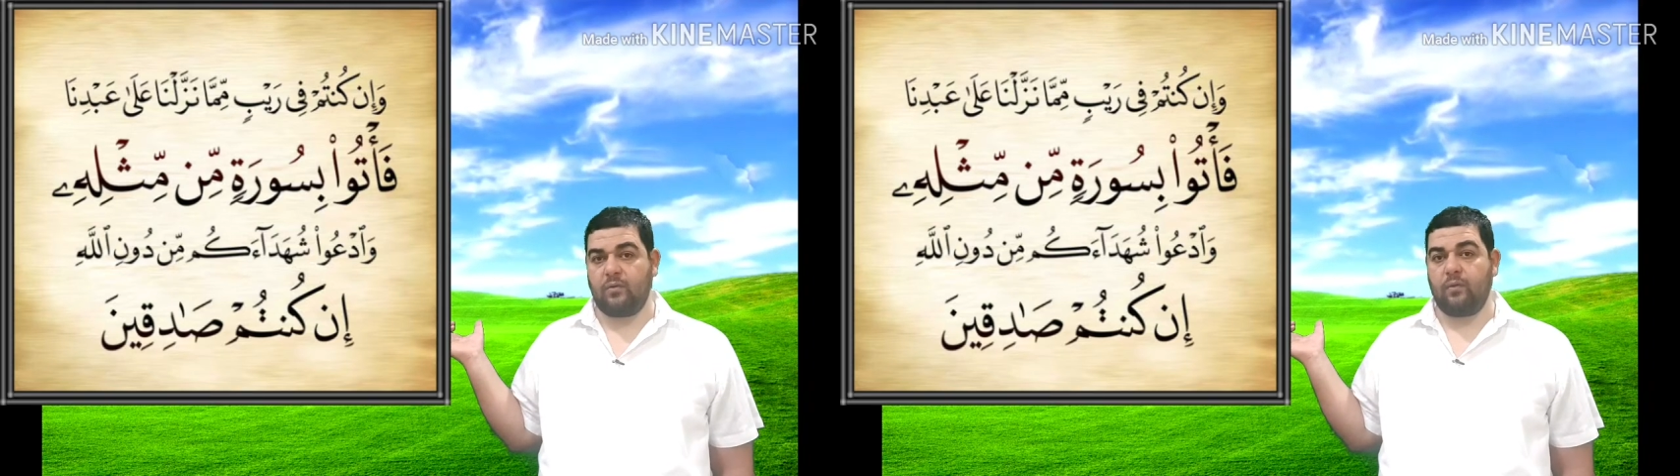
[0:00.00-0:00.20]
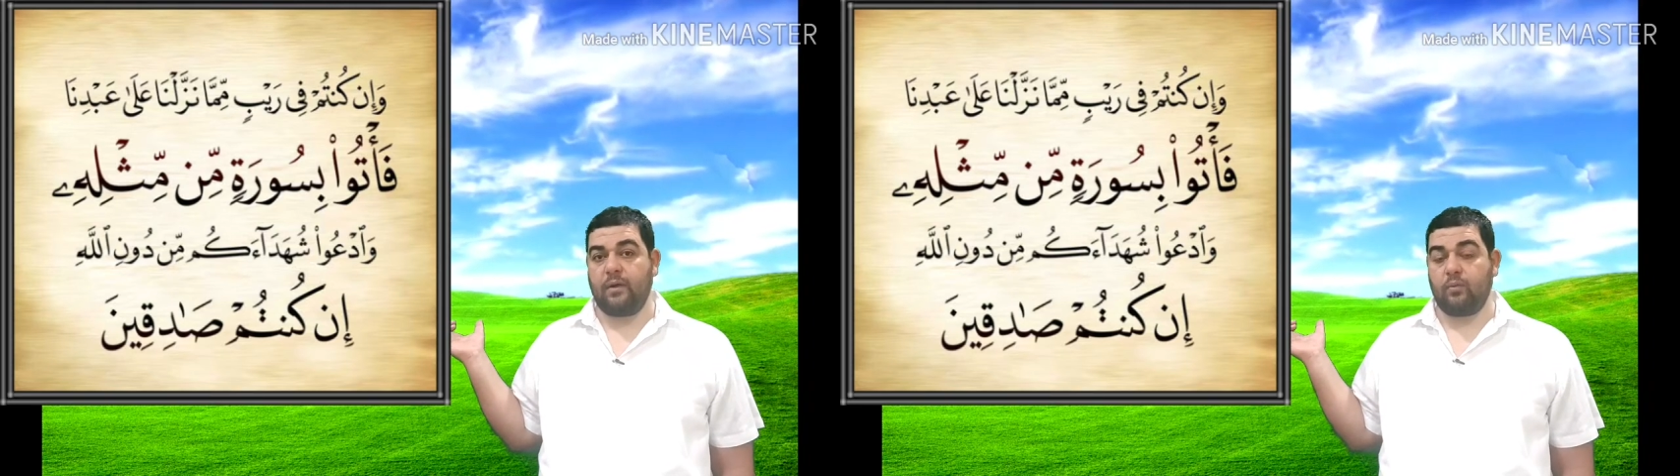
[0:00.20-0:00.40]

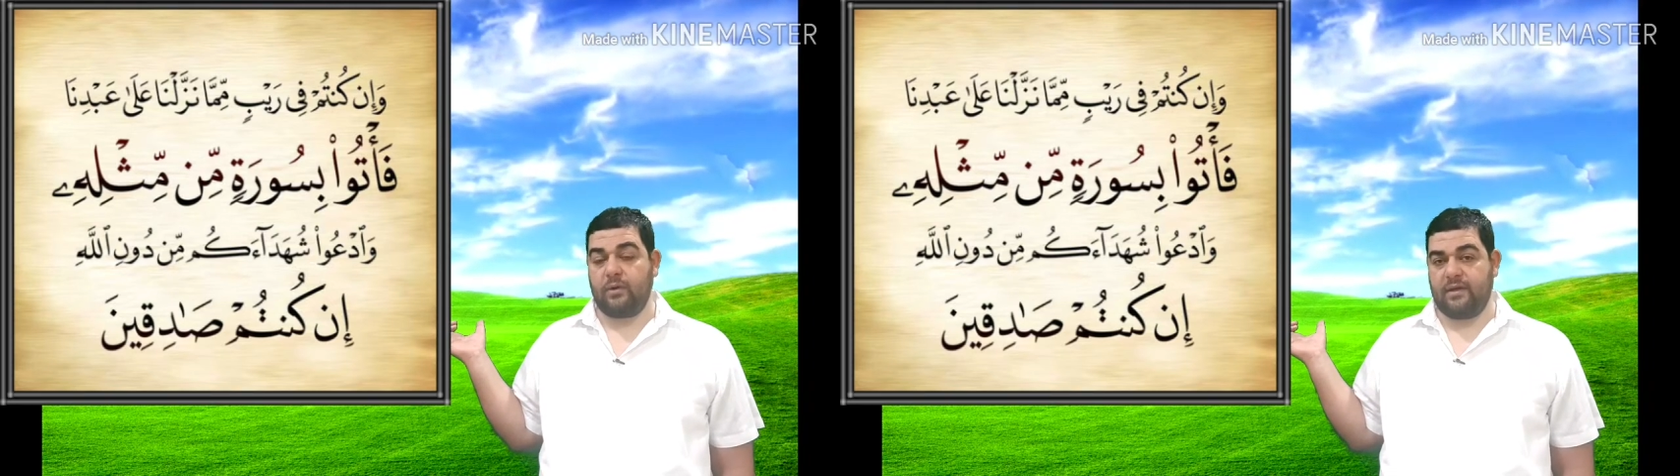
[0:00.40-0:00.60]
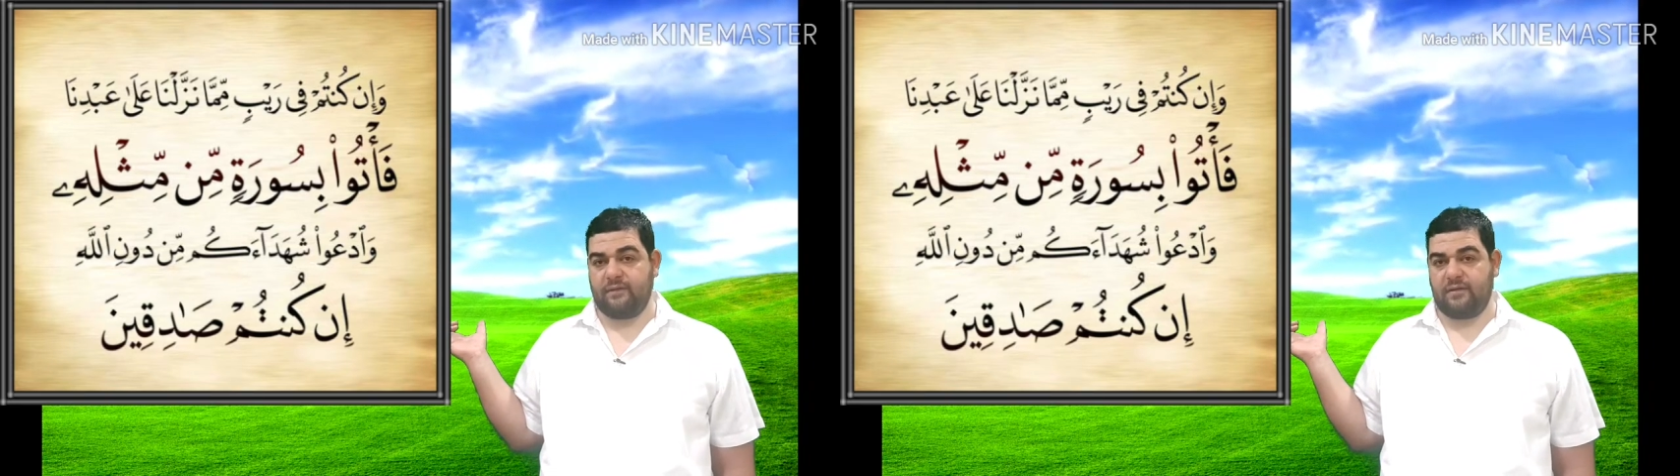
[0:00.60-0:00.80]

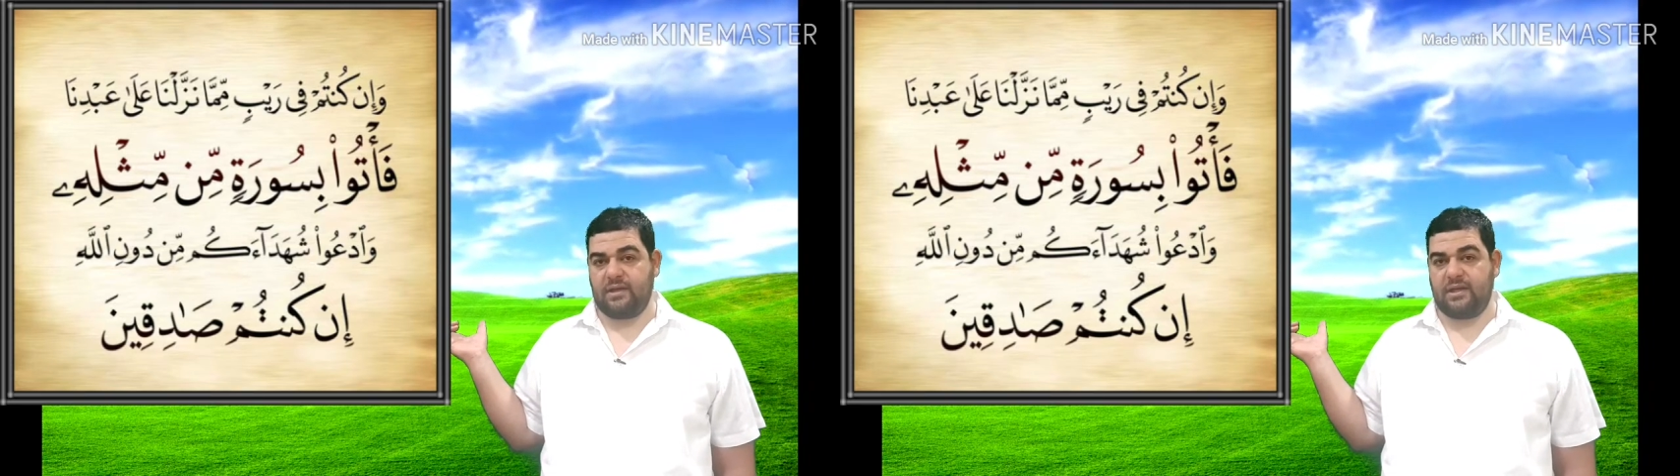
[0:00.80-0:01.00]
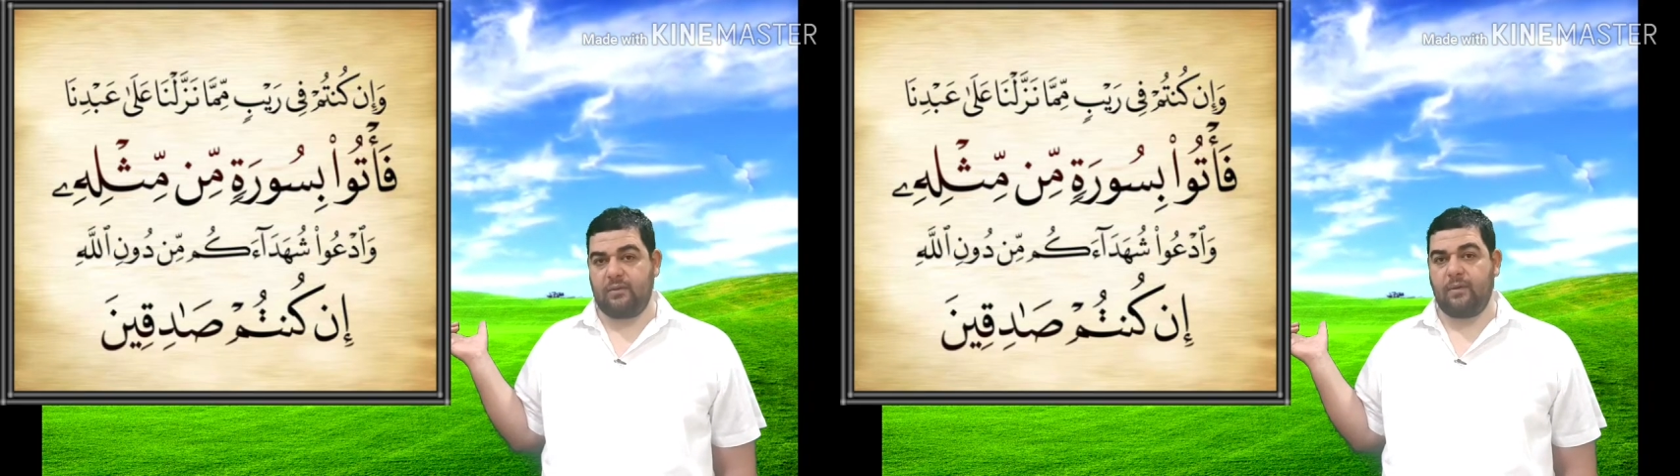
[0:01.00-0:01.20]

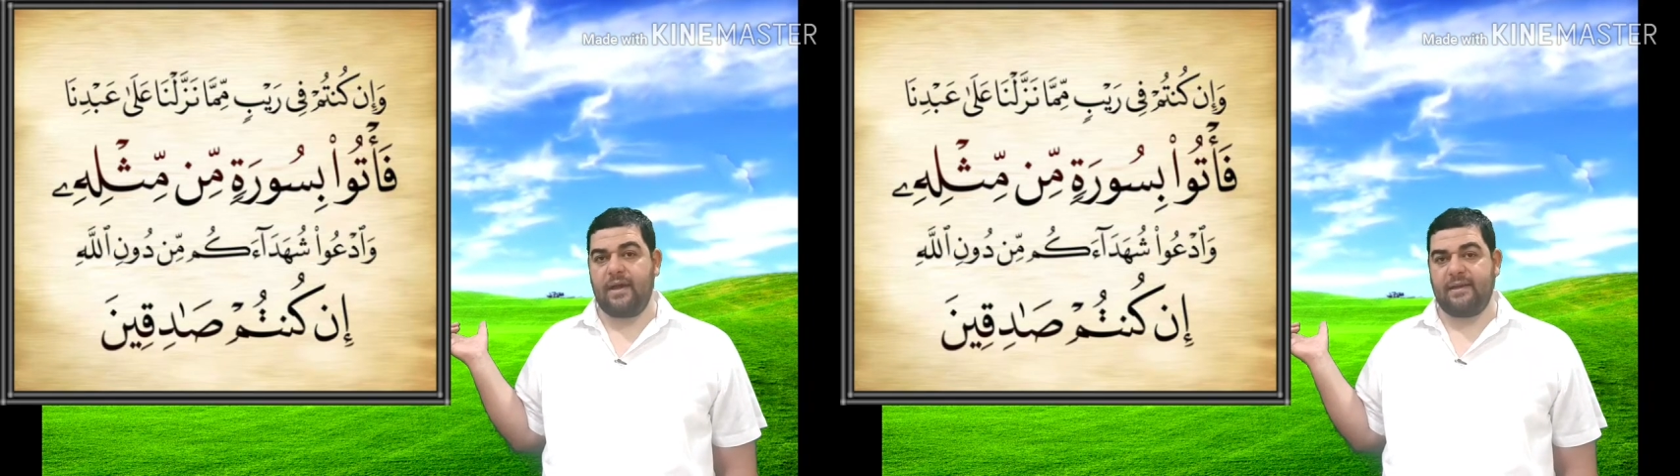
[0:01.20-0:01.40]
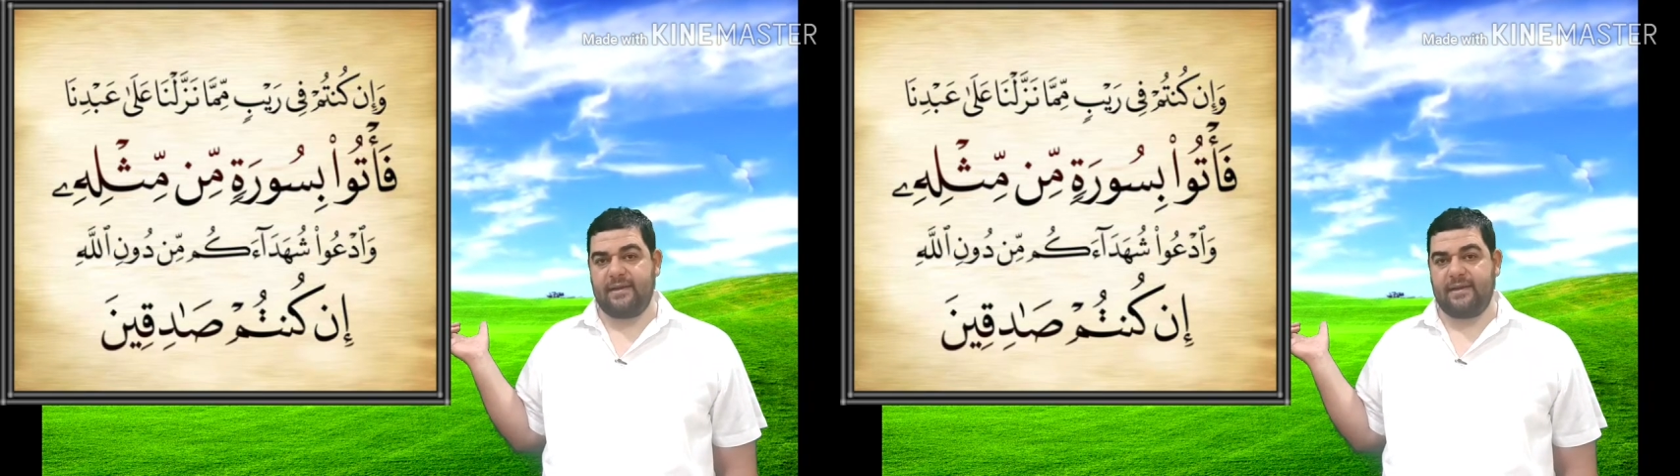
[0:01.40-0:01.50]
والمنافقين وأهل